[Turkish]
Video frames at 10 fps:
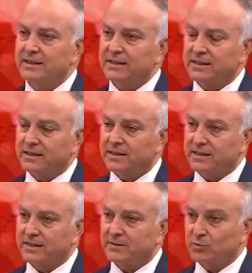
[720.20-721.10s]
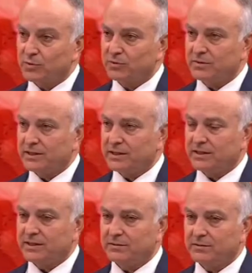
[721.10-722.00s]
e, bu
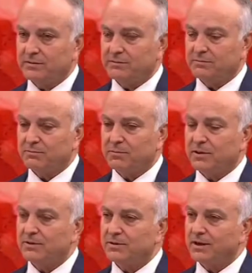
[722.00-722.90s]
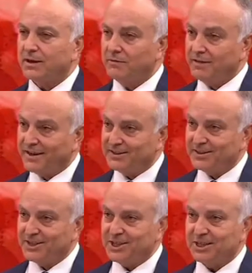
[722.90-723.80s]
e, top havaya atılacak, havaya
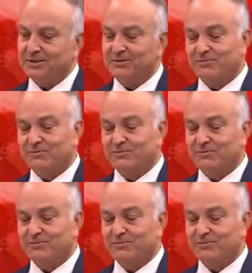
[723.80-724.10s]
atılacak ve,